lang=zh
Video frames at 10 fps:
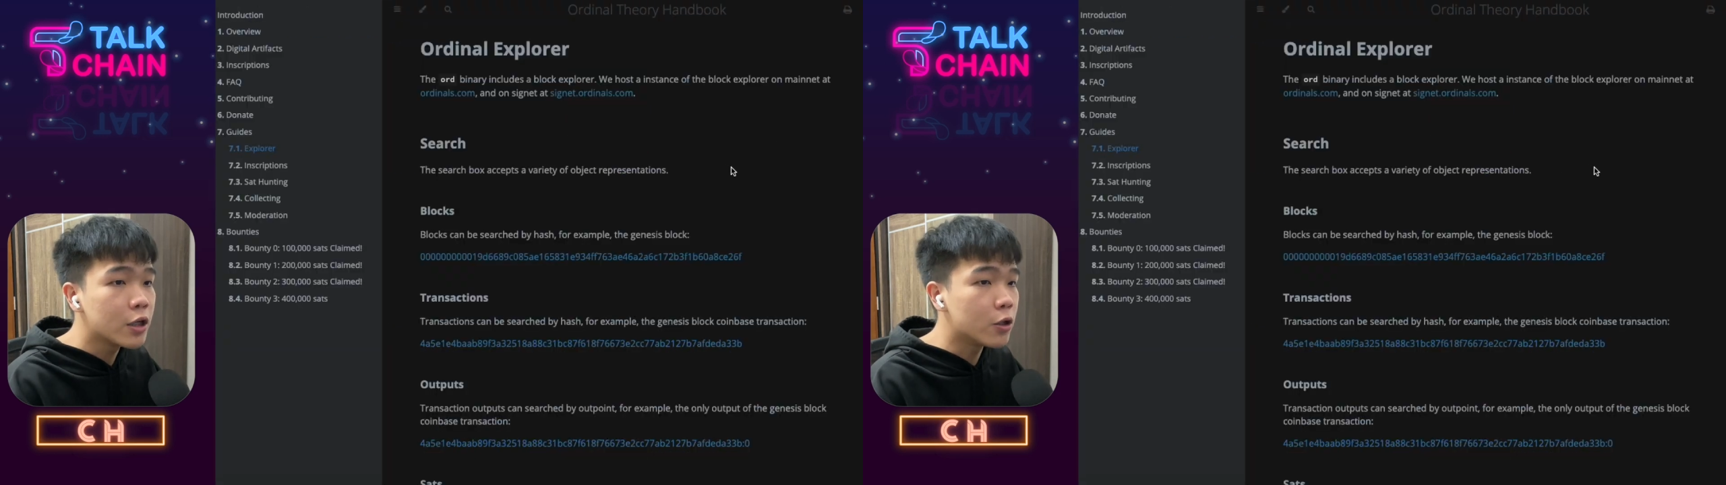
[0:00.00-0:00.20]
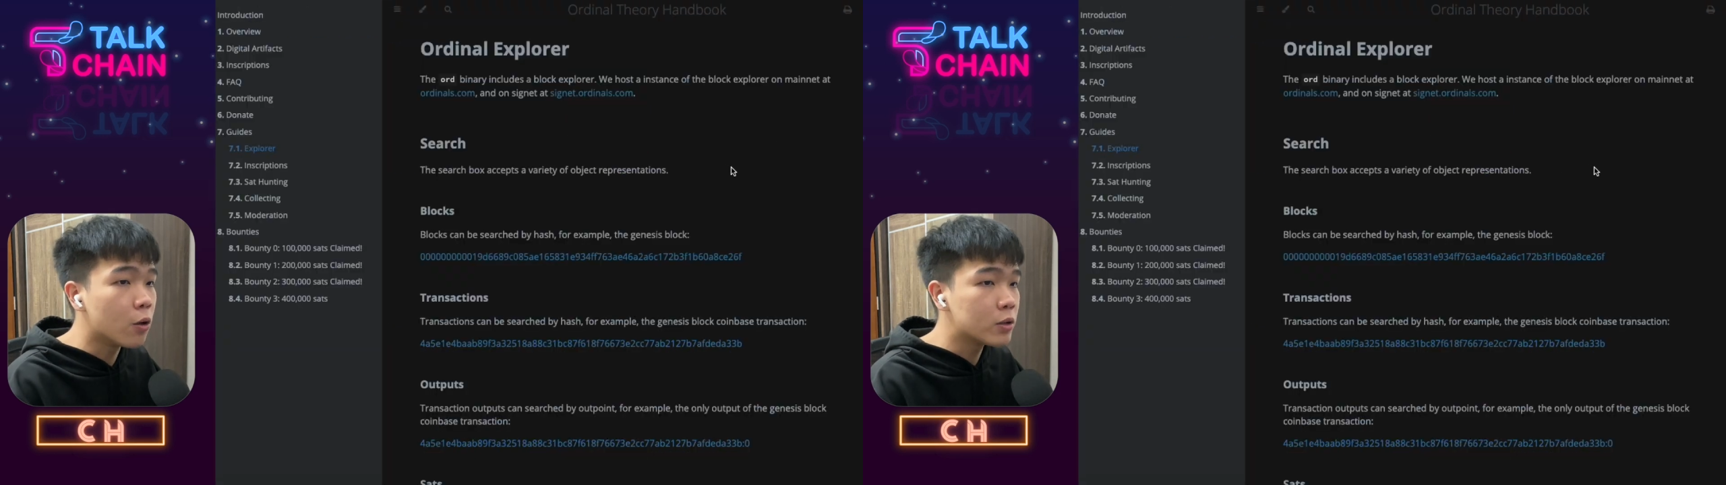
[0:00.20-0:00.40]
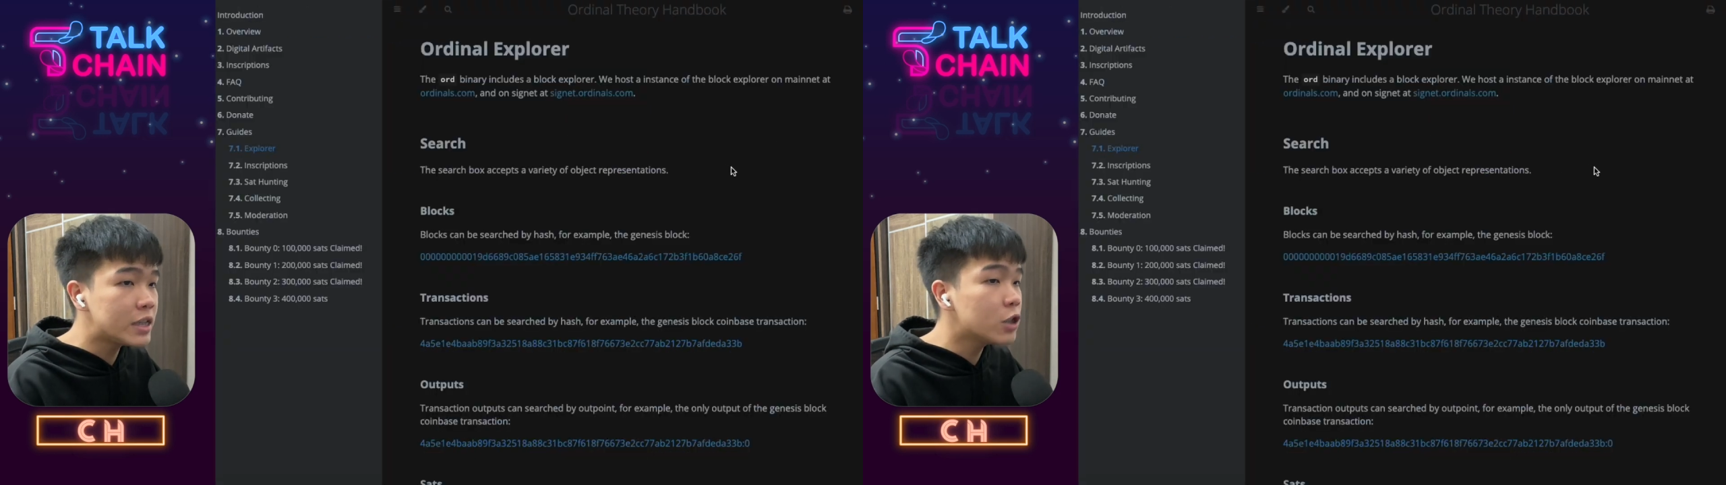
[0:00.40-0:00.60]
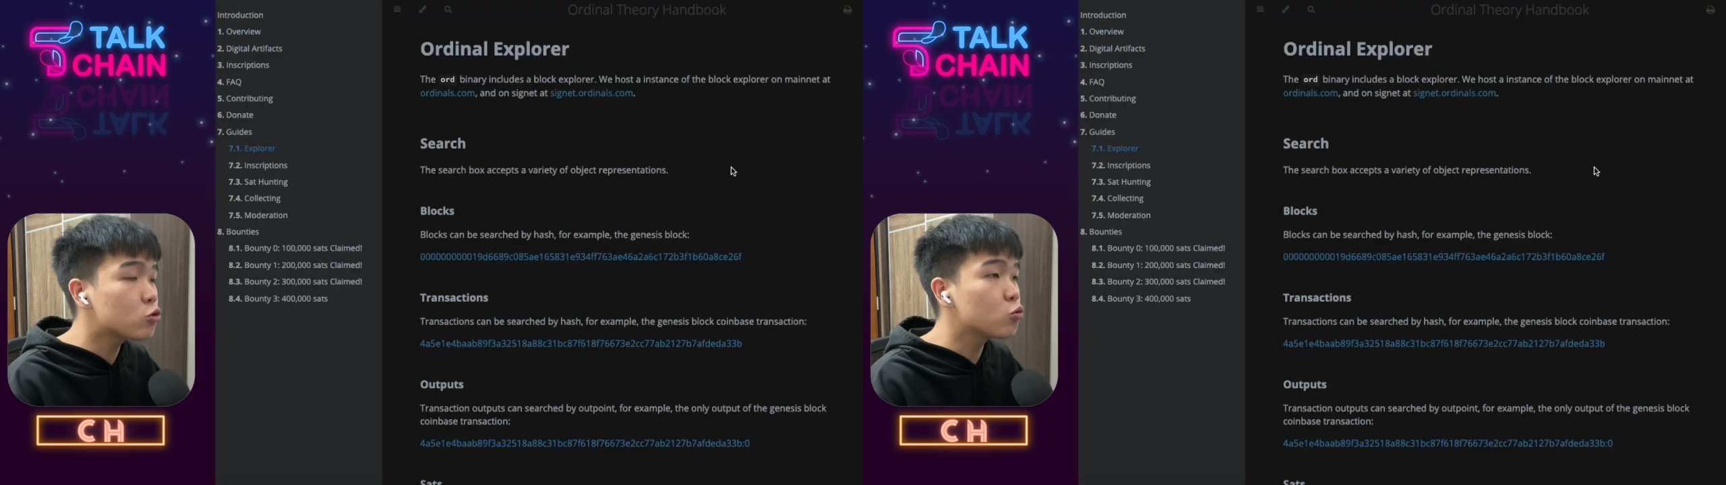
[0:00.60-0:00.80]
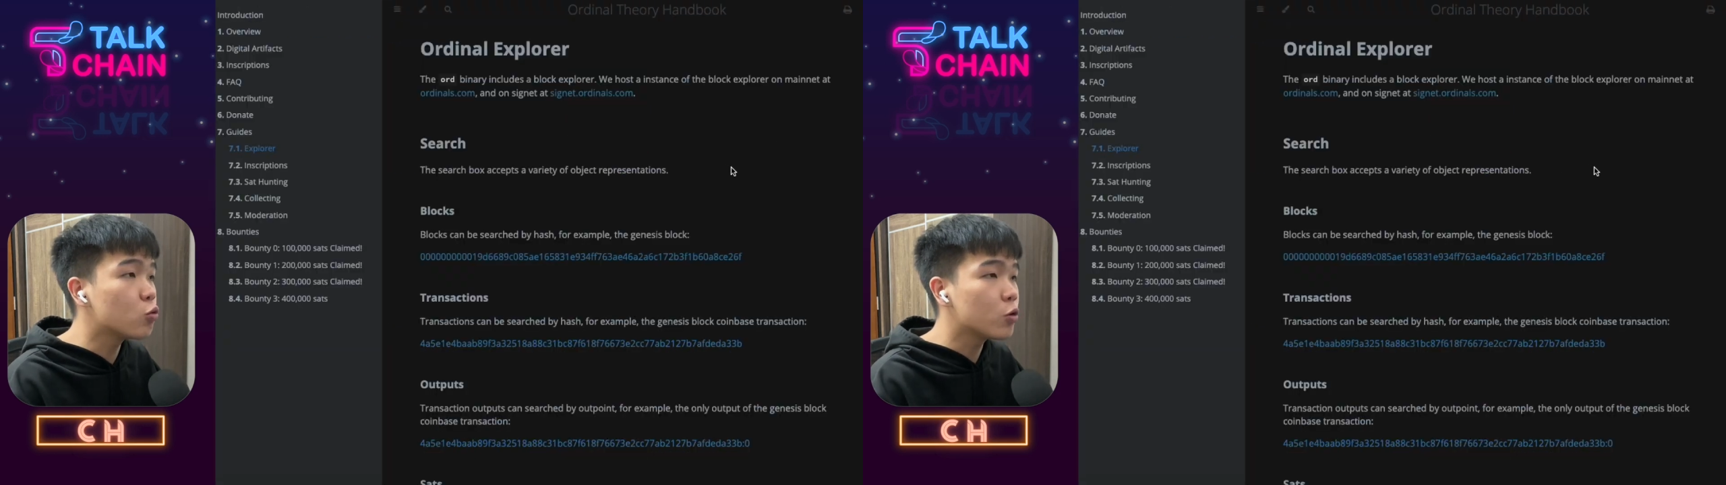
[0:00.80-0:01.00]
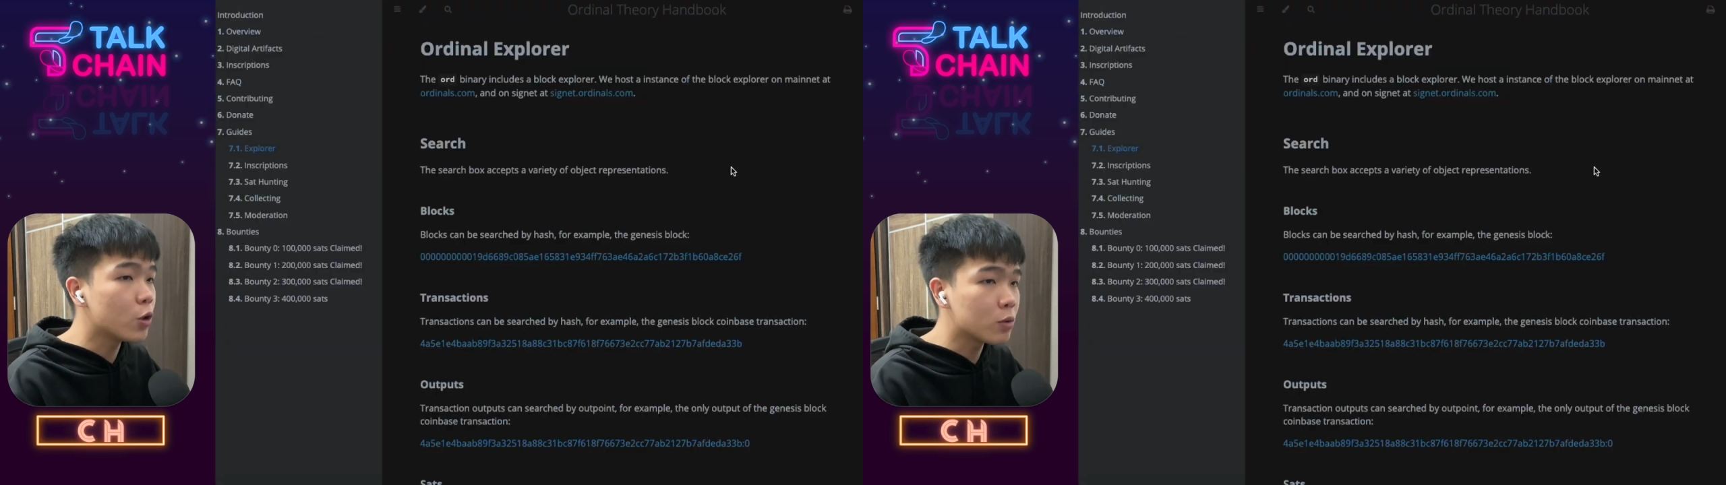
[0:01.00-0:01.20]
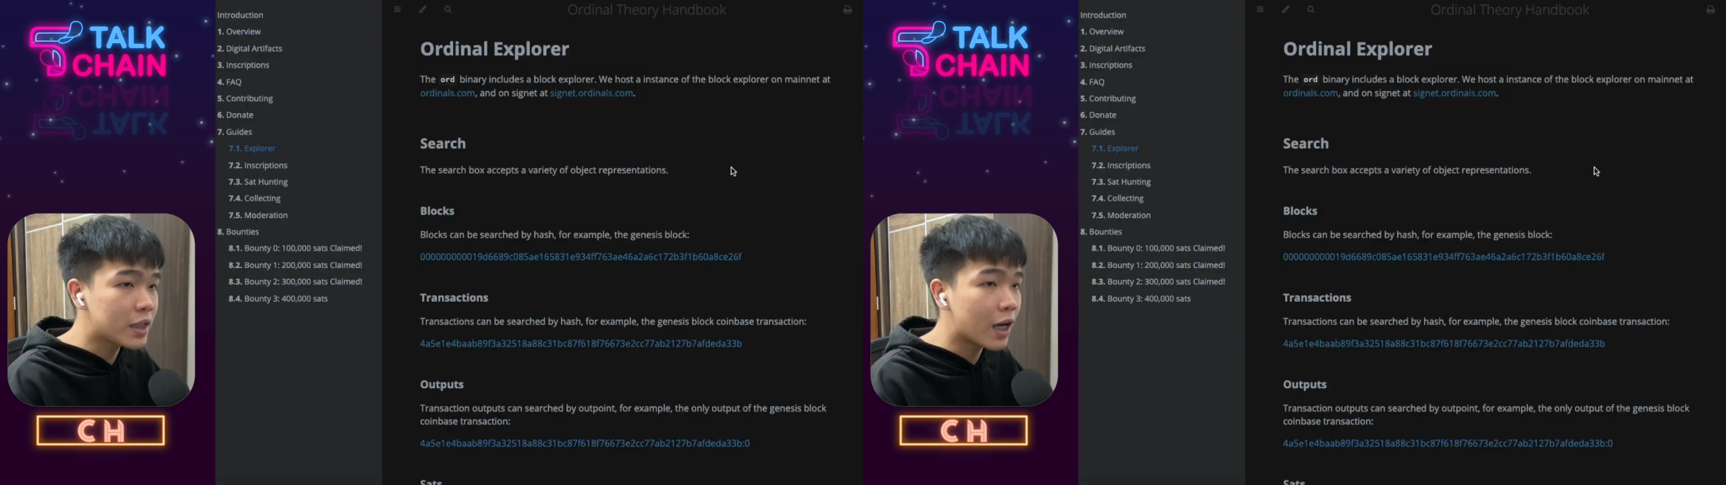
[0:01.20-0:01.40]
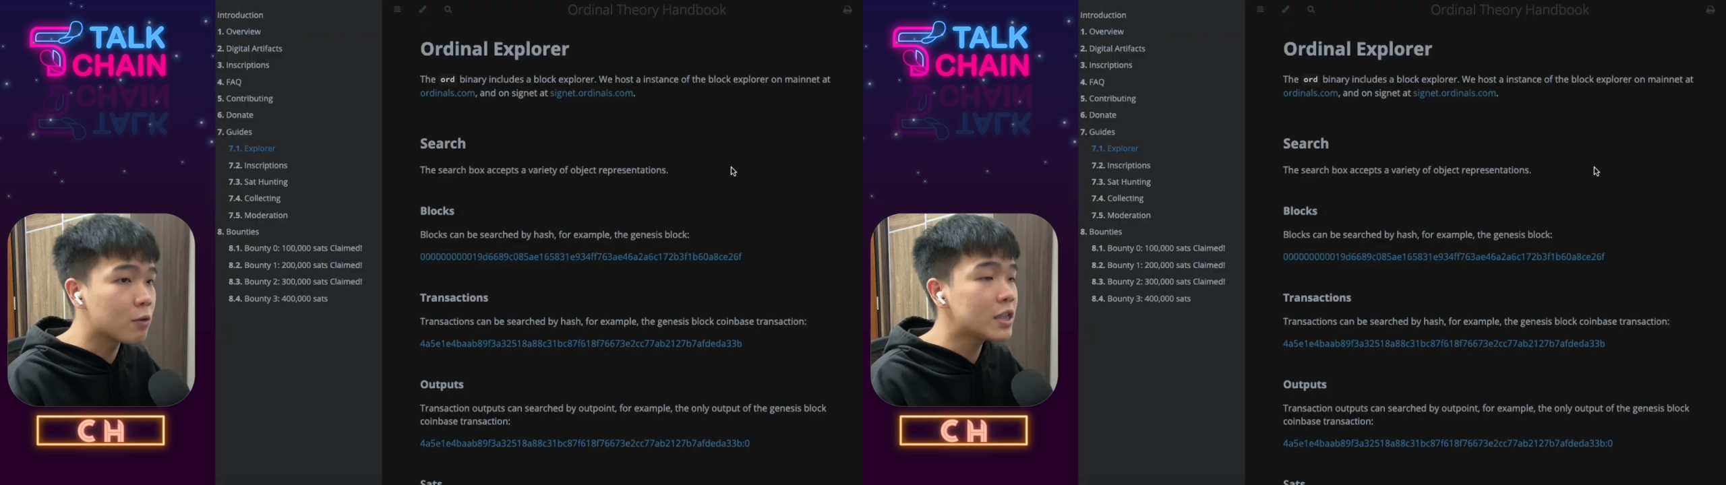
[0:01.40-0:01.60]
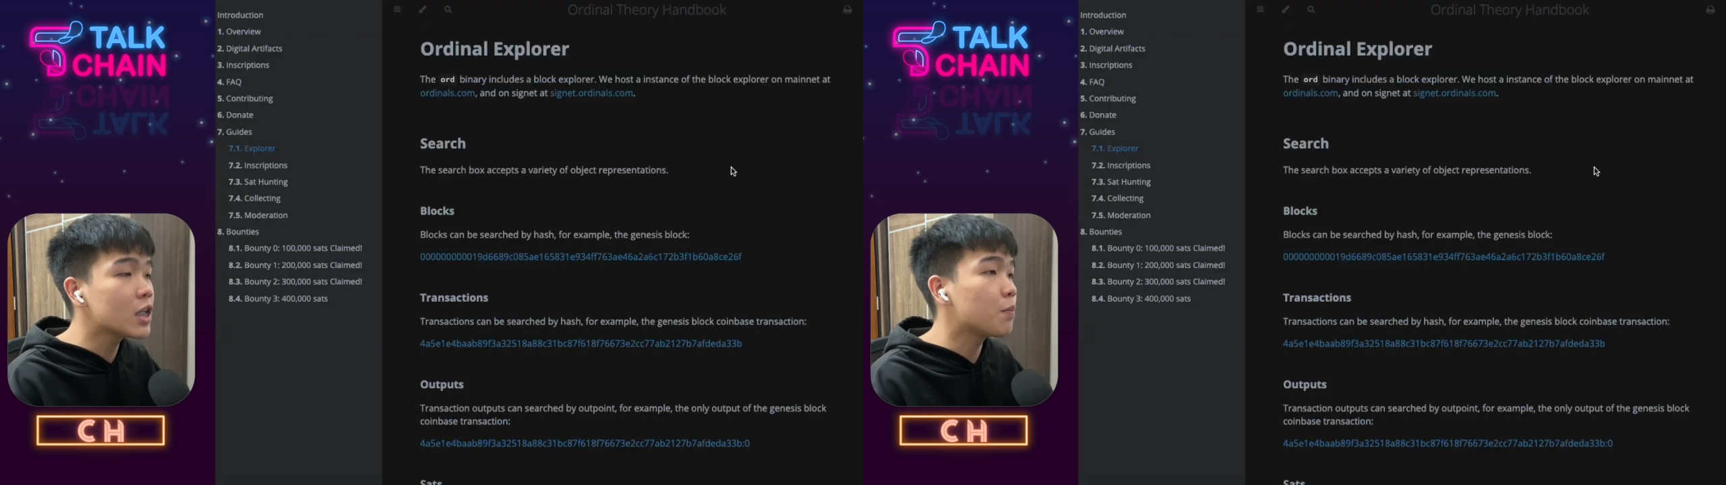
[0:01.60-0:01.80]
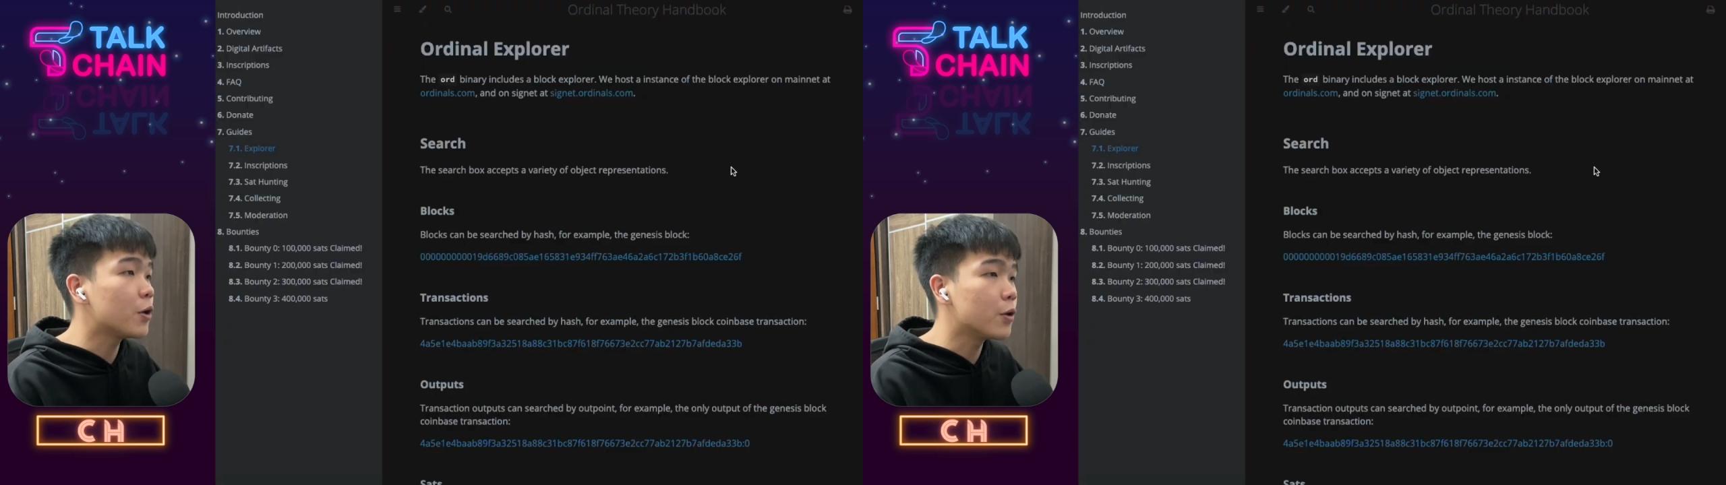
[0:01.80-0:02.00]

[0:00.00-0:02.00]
有技术有条件的朋